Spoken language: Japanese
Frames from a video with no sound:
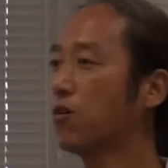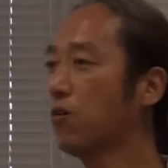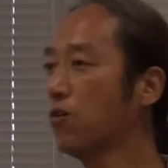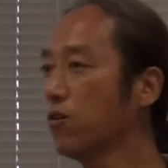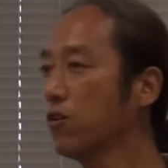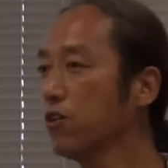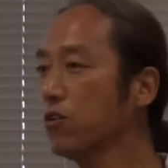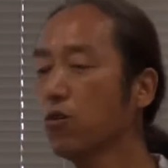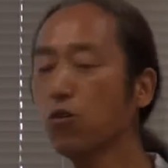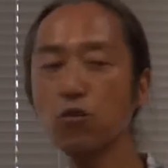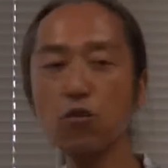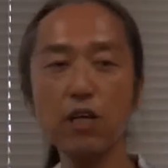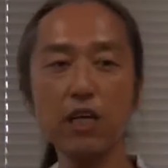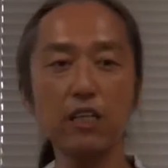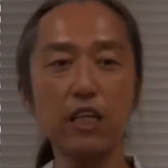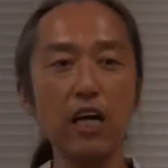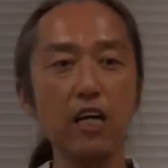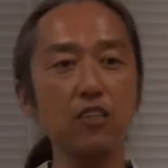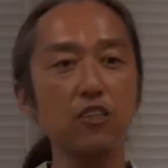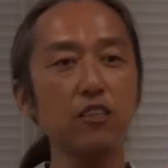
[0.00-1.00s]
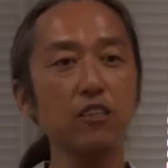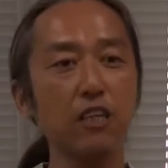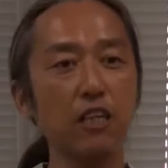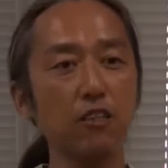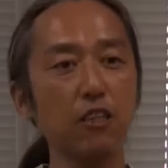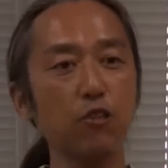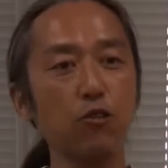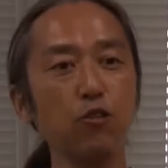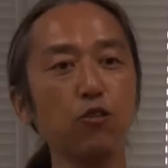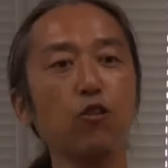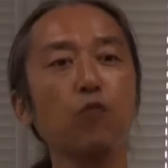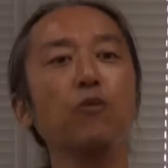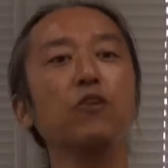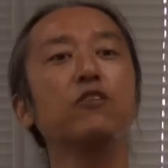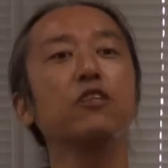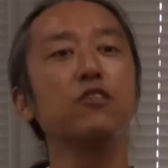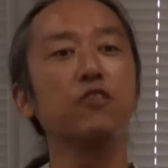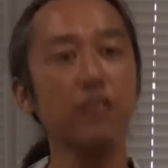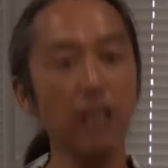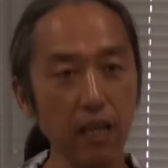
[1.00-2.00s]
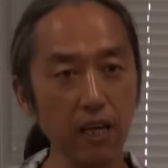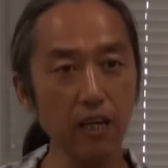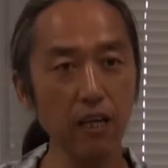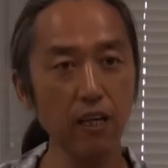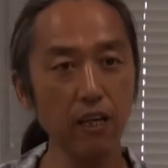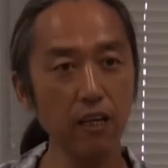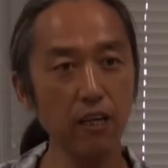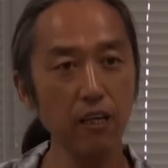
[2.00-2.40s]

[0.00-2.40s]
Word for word: こういうことが大事になってくると思うんですね。